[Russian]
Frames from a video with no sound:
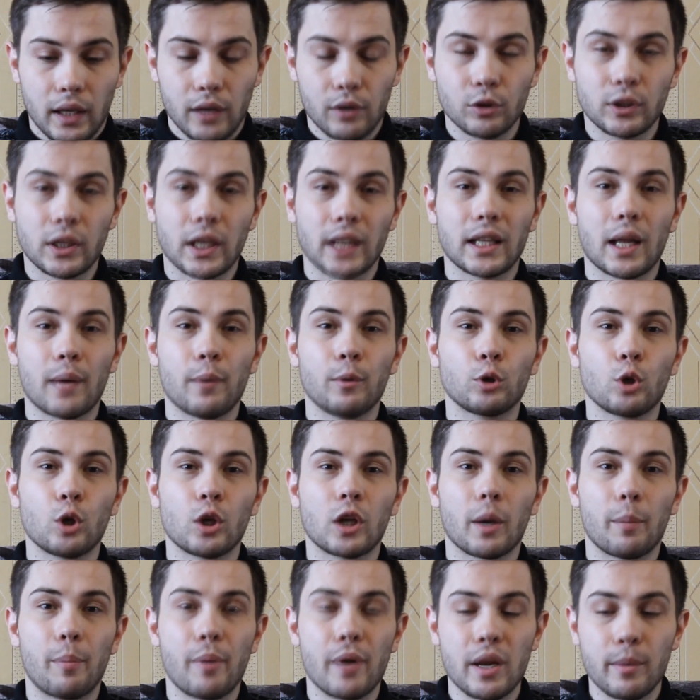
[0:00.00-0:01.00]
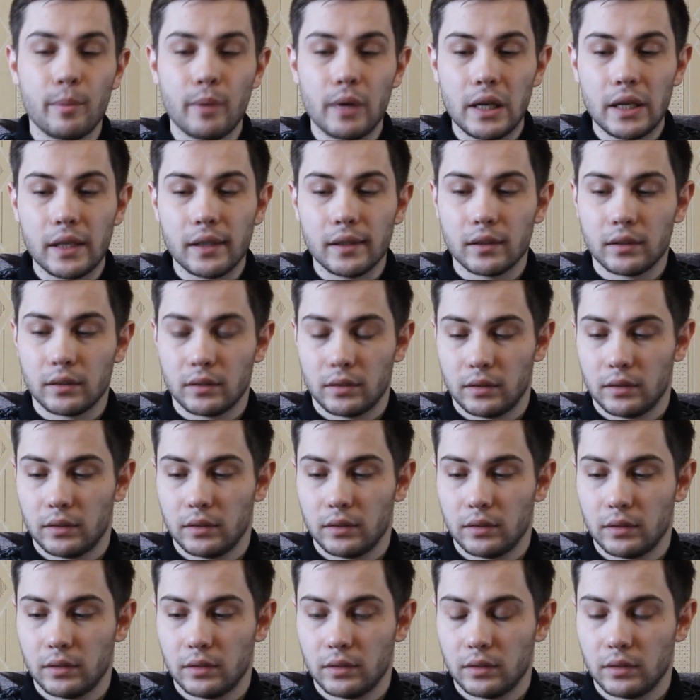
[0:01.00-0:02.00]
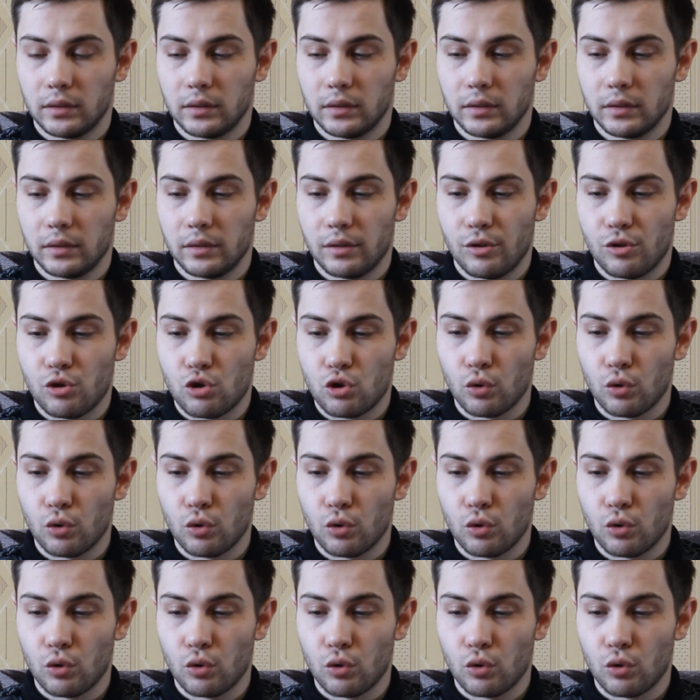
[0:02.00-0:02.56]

И вот когда мы только прибыли с